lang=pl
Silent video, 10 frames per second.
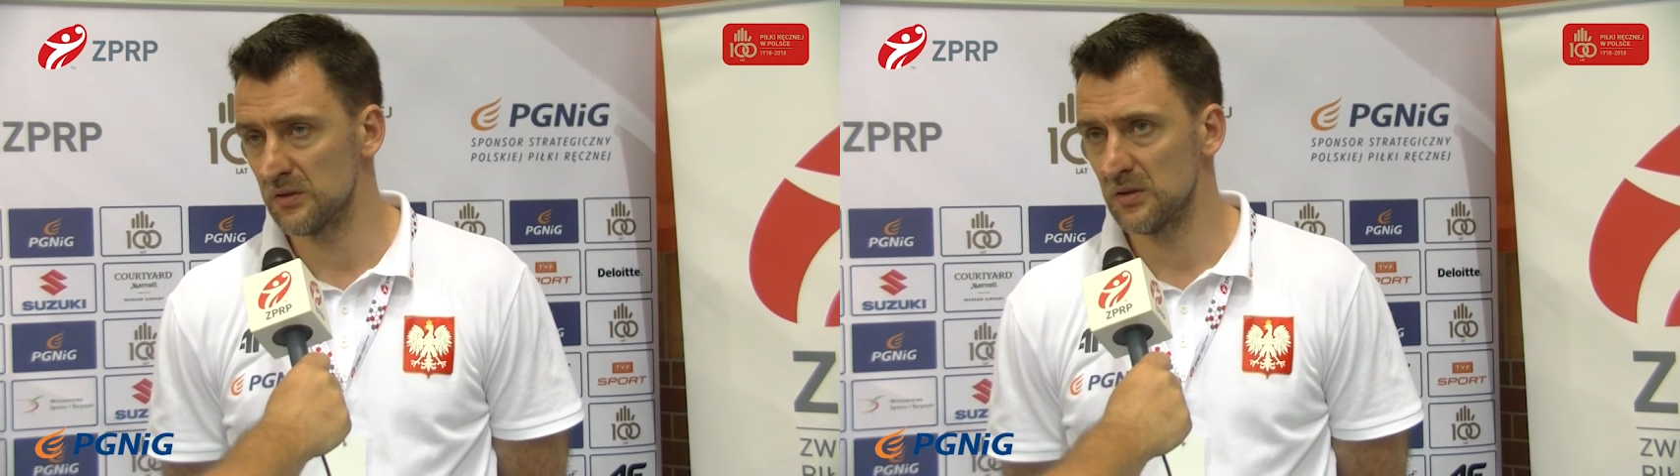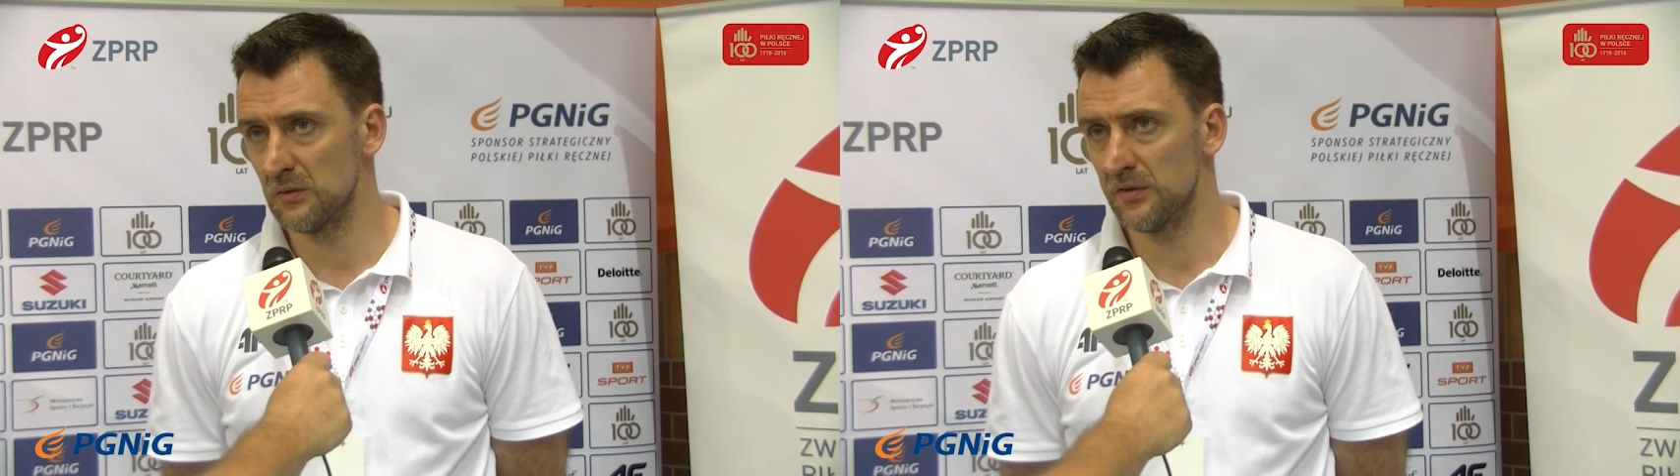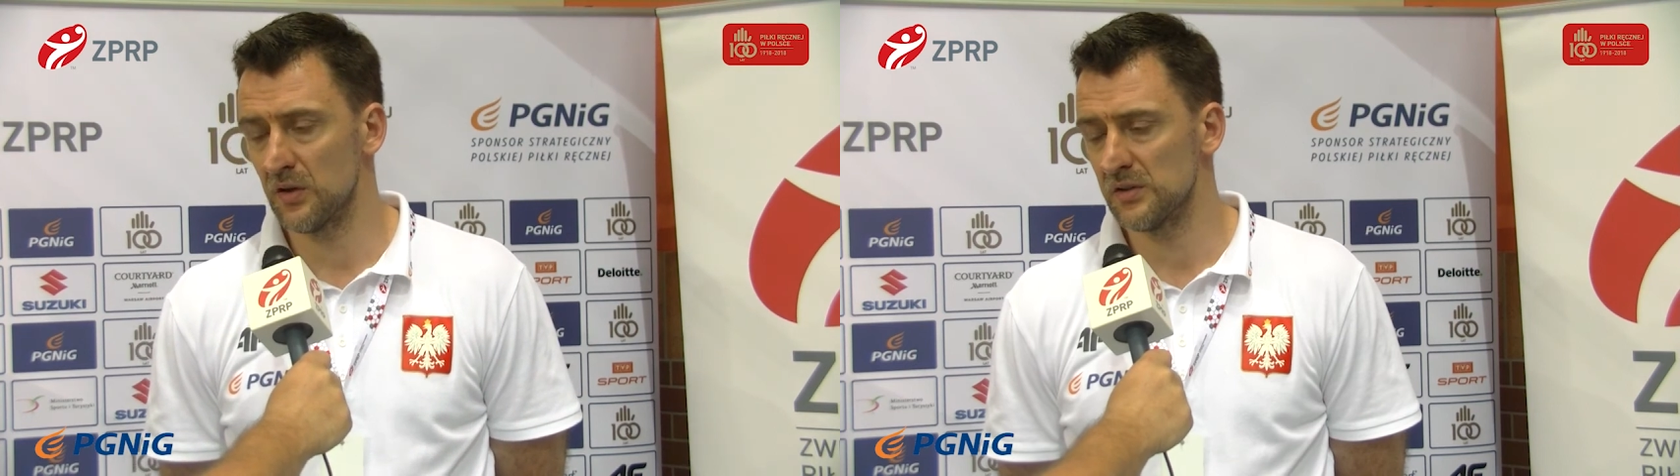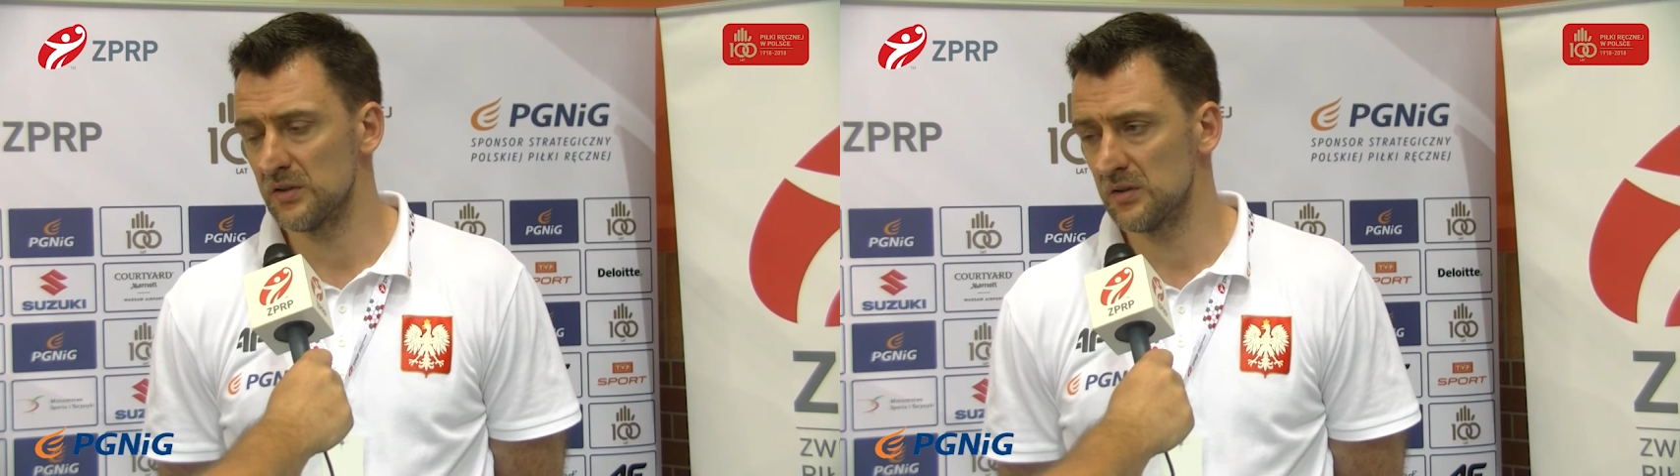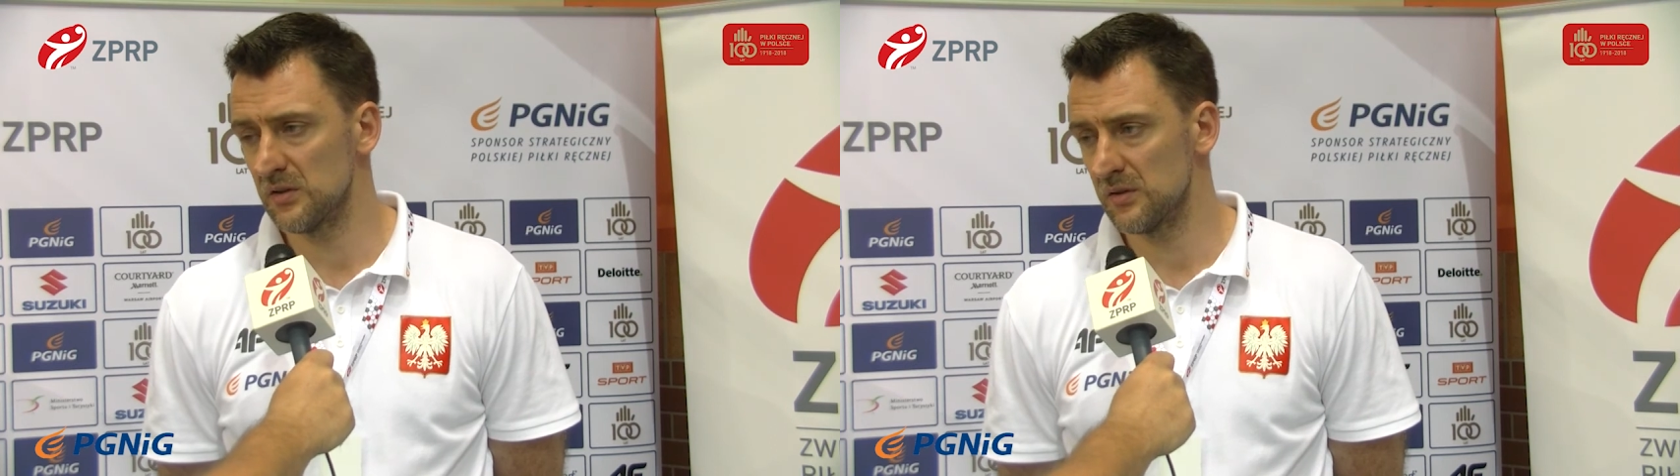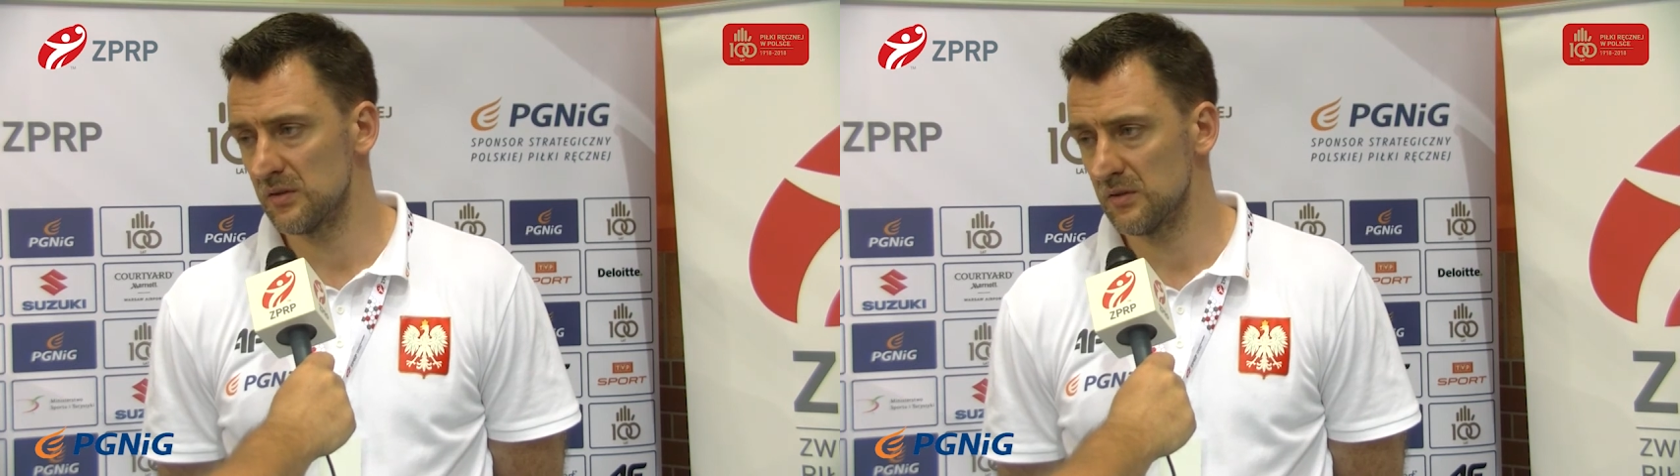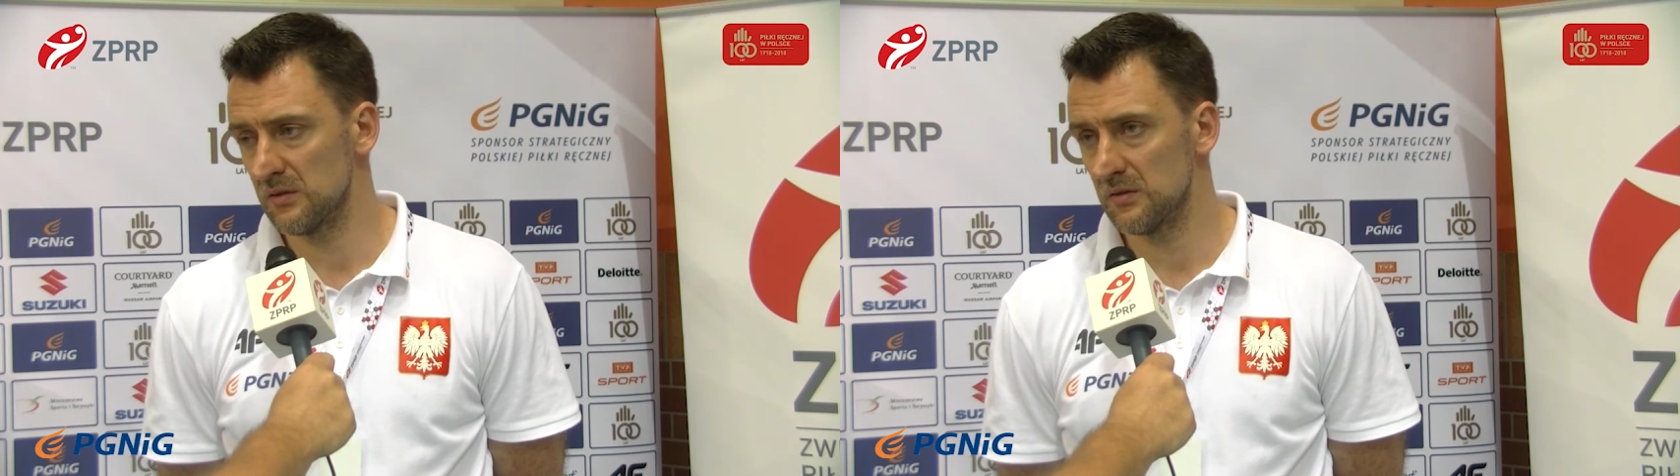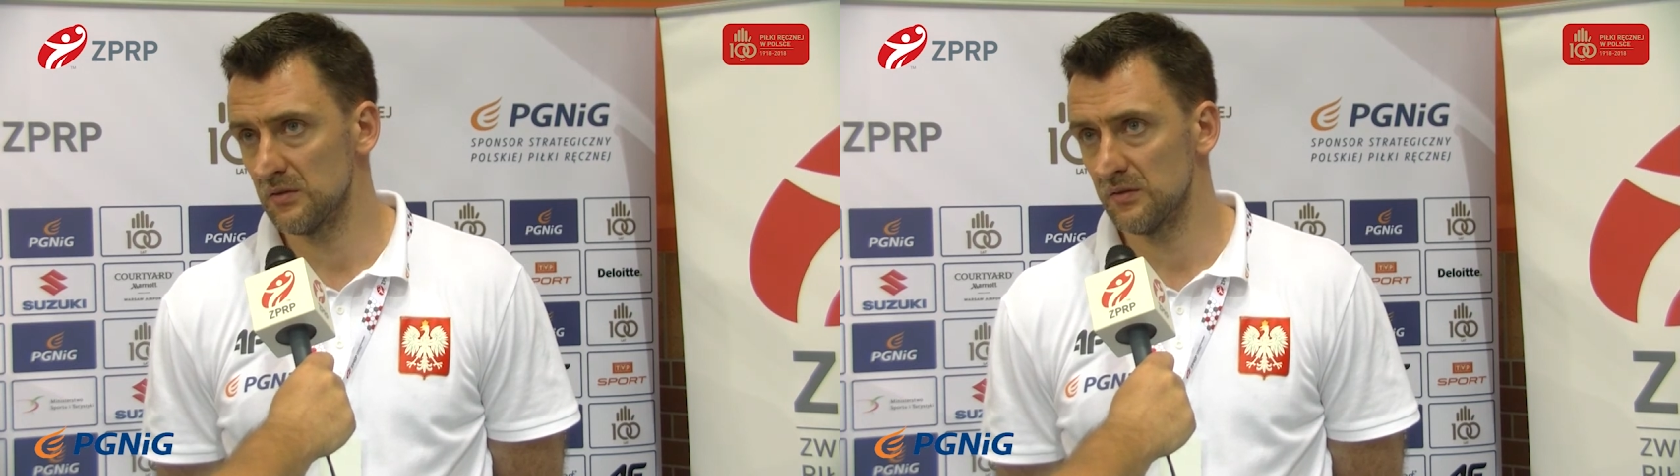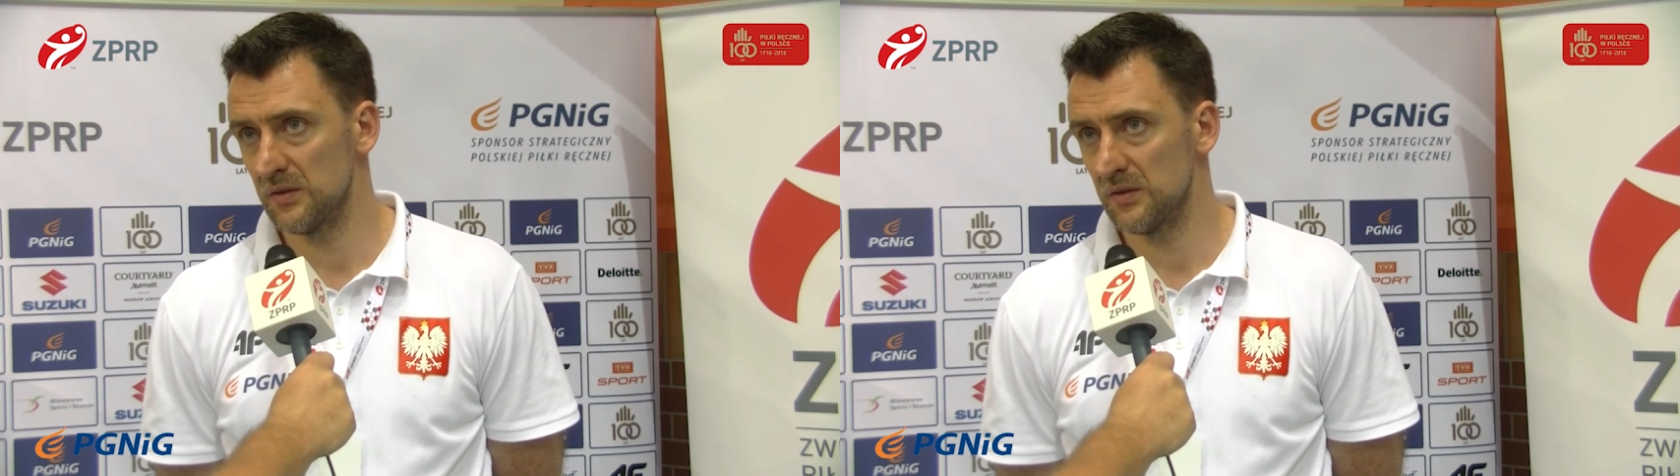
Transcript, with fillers: co chcemy wykorzystać też w,